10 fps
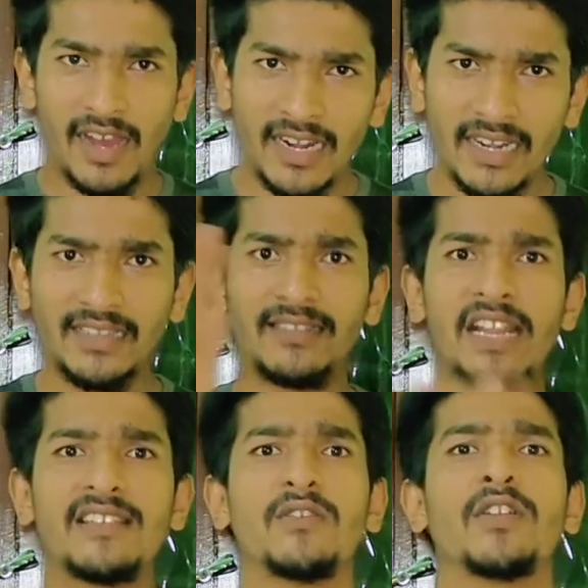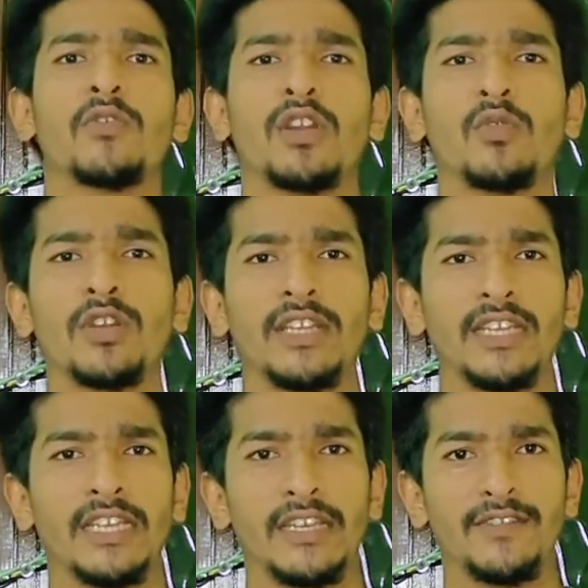ஆனால் இந்த த்ரீ செவன்ட்டி ஒனில்
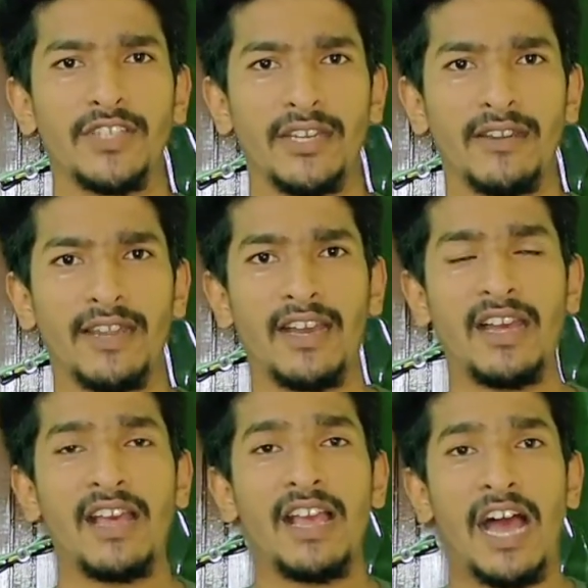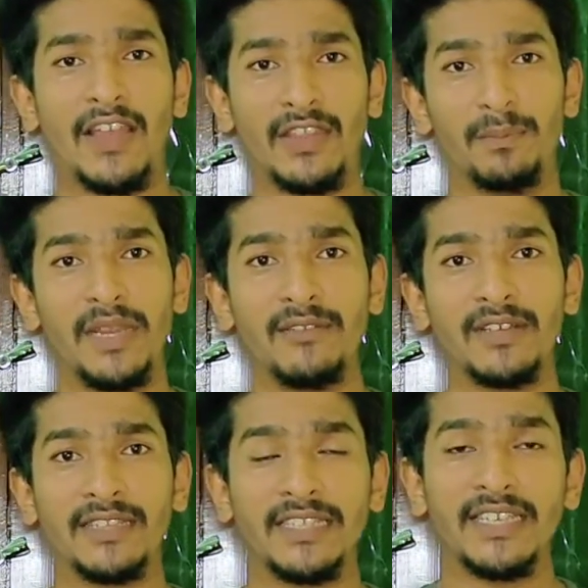ஒரு விஷயம் என்னென்னா அந்த
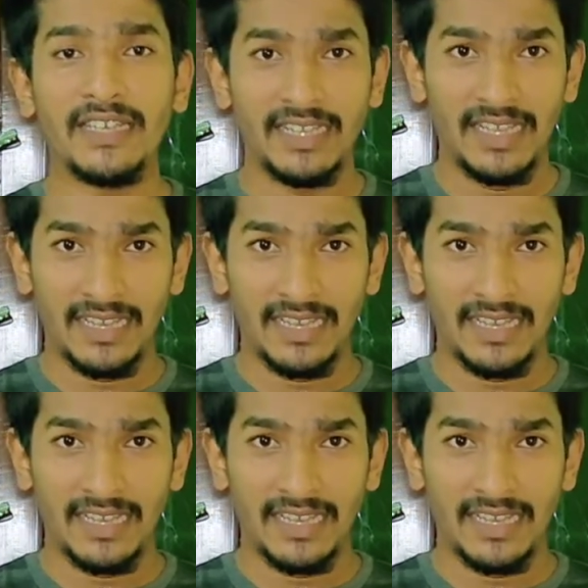பில் வந்து